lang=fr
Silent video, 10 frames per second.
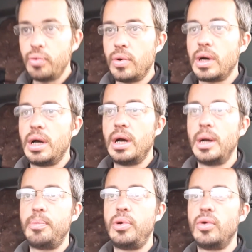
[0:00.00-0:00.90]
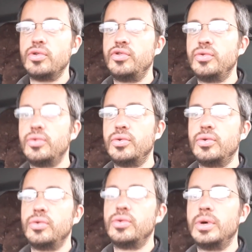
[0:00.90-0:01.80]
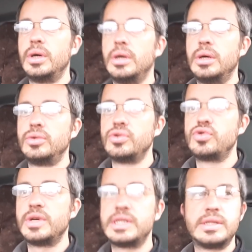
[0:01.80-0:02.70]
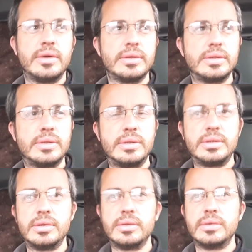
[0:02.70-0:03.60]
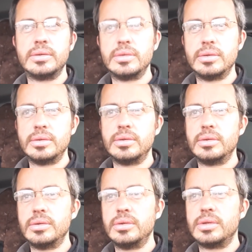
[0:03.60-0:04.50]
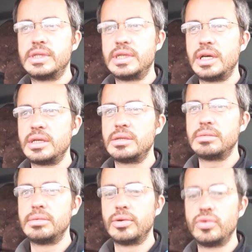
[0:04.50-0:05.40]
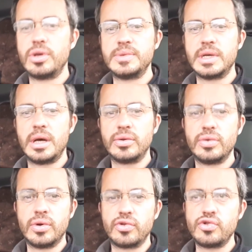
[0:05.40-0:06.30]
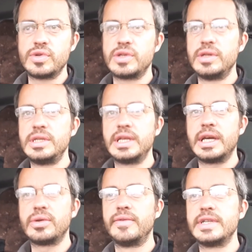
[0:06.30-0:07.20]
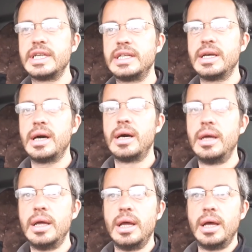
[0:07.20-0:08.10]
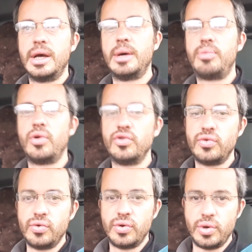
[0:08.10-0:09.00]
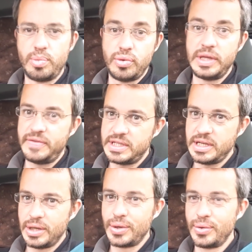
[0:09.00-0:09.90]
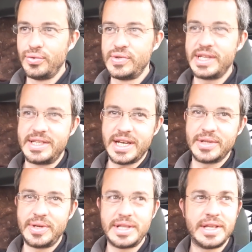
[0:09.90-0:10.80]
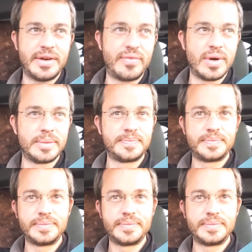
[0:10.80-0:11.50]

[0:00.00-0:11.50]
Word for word: pour un plan d'eau euh, de 76 ou un truc comme ça, un truc entre 70 et 80 hectares. Un plan d'eau euh, plus difficile que le 12 hectares de la dernière fois.